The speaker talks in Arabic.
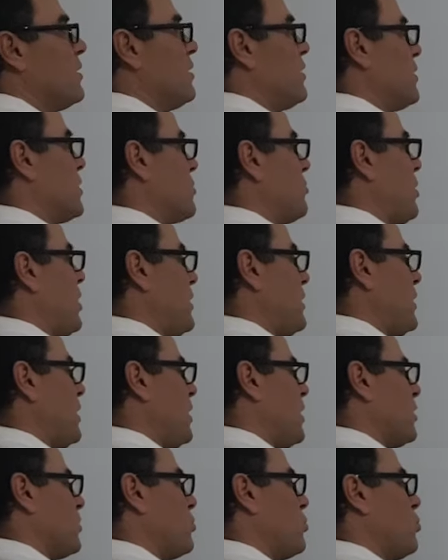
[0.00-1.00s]
صبح
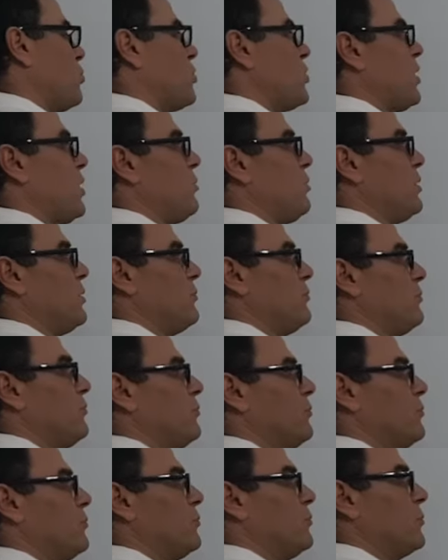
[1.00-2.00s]
لنا تساوي
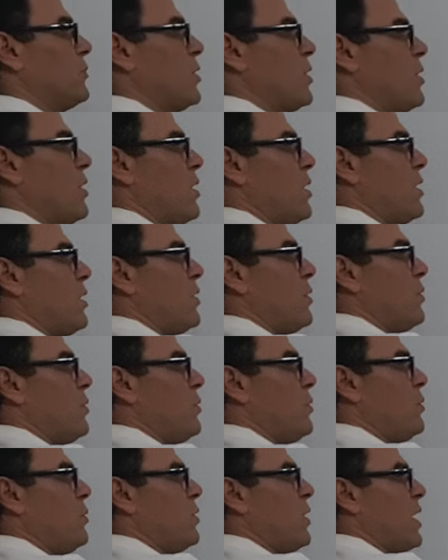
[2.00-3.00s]

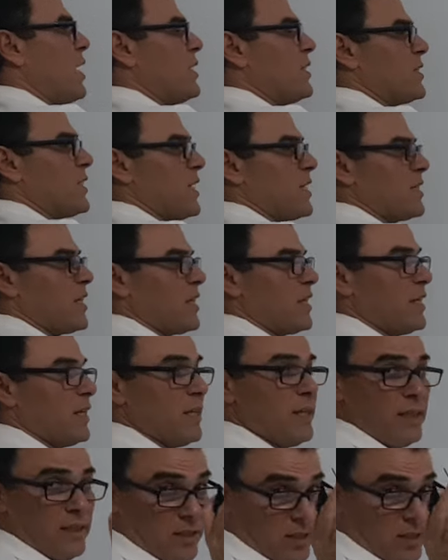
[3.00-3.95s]
اي ان زائد اثنين